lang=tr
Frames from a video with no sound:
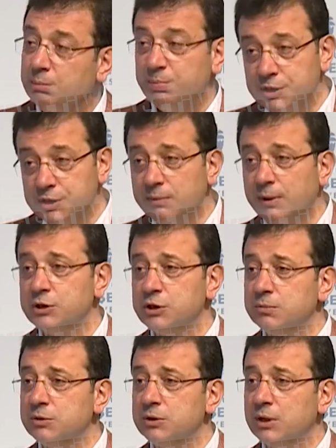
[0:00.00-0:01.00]
bizim
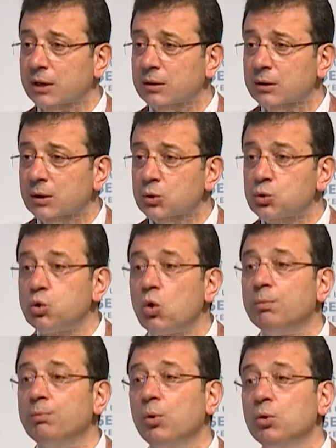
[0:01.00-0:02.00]
açımızdan
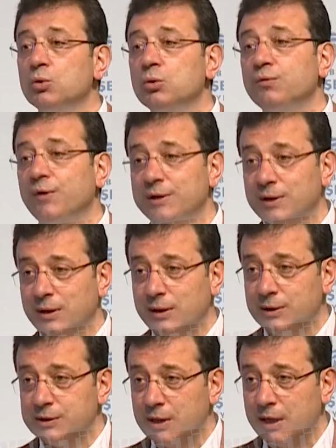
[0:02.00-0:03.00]
çok boyutlu
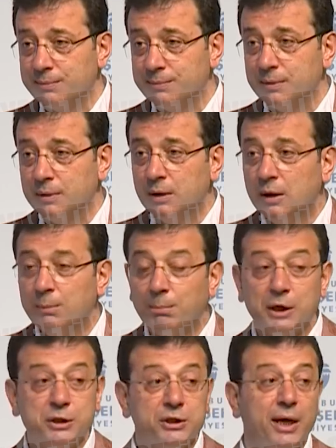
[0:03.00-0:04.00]
faydalara sahip.
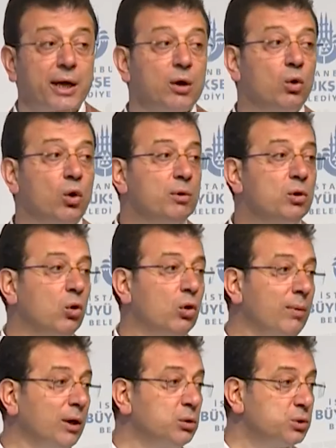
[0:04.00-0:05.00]
Başta ekonomik
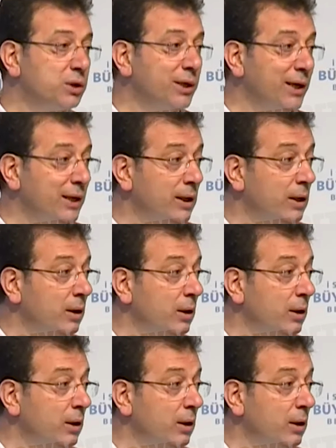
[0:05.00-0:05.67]
olmak üzere